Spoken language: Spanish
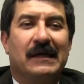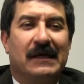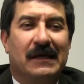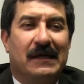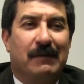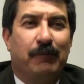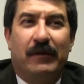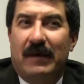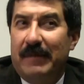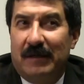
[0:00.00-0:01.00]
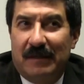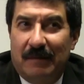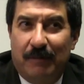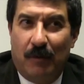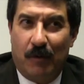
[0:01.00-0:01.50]
eh, puede
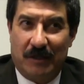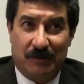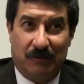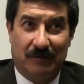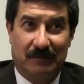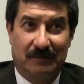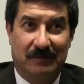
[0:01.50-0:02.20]
haber provocación.